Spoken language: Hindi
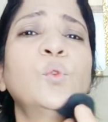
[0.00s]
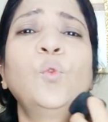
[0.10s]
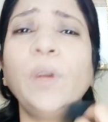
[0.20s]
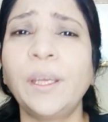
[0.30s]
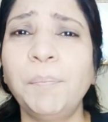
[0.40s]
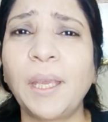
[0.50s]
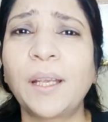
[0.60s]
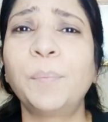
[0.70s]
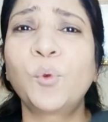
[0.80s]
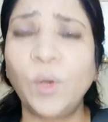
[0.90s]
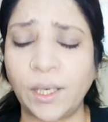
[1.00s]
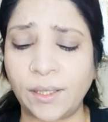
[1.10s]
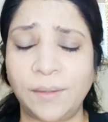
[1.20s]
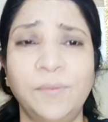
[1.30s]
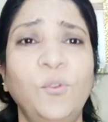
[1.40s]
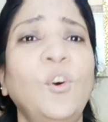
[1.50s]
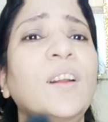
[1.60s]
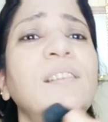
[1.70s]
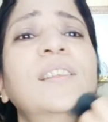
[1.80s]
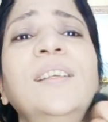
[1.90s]
क्विक मेकअप क्विक
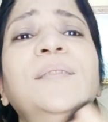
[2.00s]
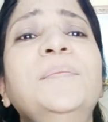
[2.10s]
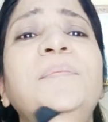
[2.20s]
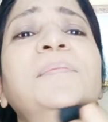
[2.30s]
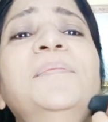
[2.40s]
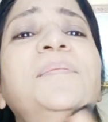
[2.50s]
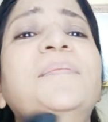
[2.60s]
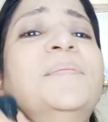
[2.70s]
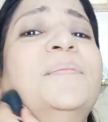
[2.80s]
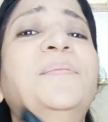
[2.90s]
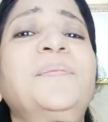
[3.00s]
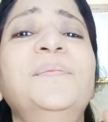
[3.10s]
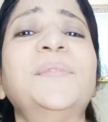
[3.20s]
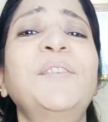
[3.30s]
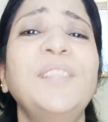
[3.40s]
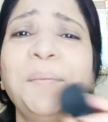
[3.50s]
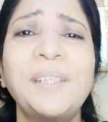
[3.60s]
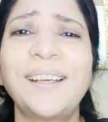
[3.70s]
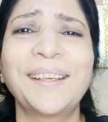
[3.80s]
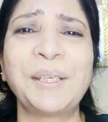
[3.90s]
फ़ौरन से तफसील में
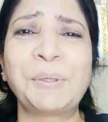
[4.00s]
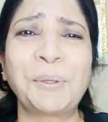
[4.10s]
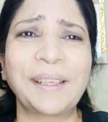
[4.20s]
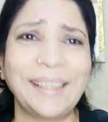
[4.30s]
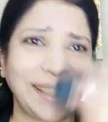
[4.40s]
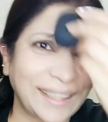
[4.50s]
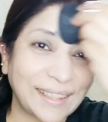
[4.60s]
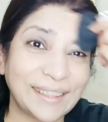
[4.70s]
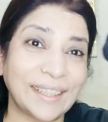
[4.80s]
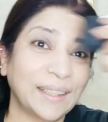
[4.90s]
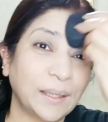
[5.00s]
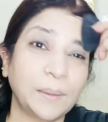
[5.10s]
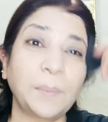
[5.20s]
जाने की ज़रूरत नहीं है इतनी ज़्यादा